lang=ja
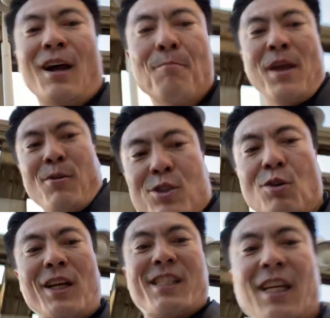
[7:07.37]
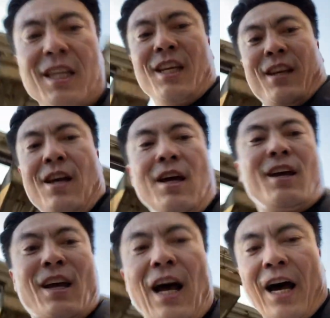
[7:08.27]
目をそらしたり、
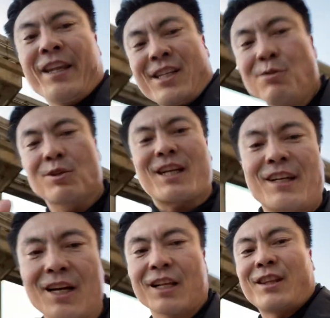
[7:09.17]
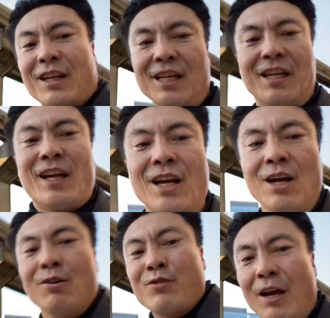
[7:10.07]
話を聞かなかったり、
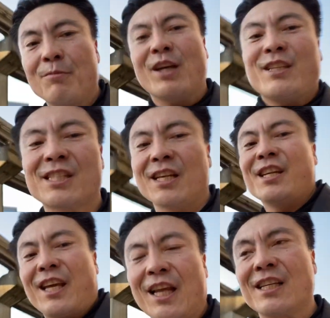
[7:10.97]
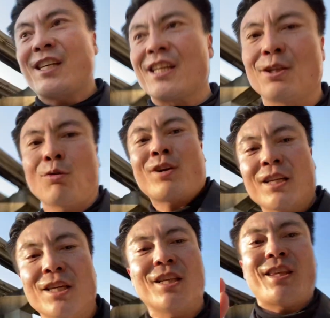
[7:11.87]
うやむやにして逃げ出したり、どっか
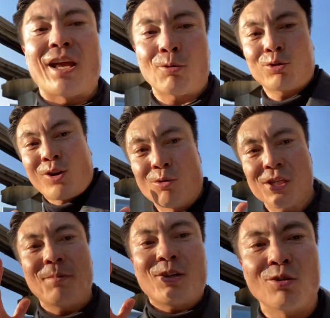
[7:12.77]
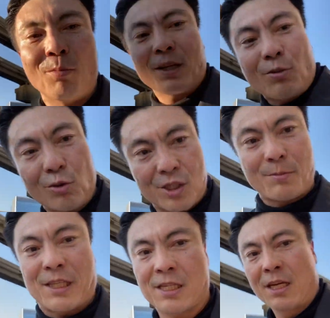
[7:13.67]
に行ってことが収まるのを待とうとし
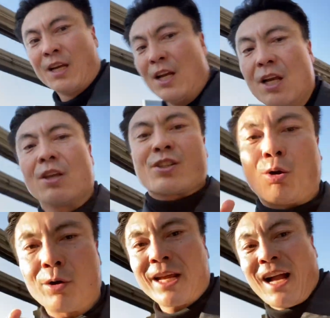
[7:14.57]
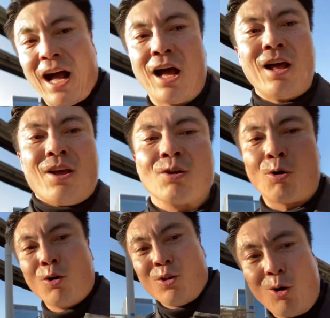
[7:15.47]
ます。それが、
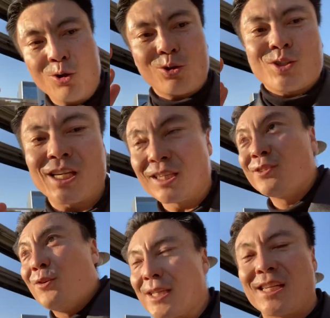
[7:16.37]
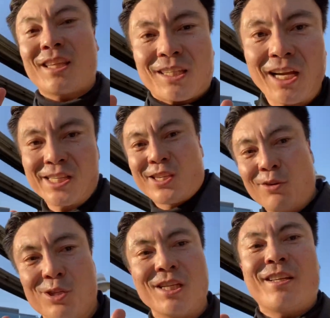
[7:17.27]
このお父さんには絶対通用
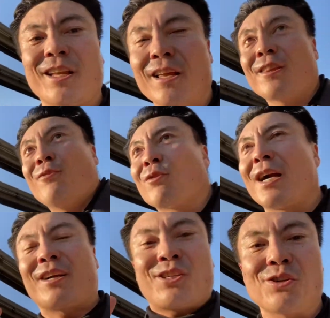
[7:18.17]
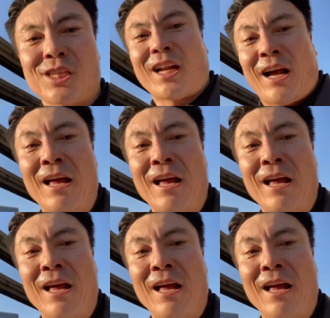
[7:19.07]
しないんだなっていうのを学習したら、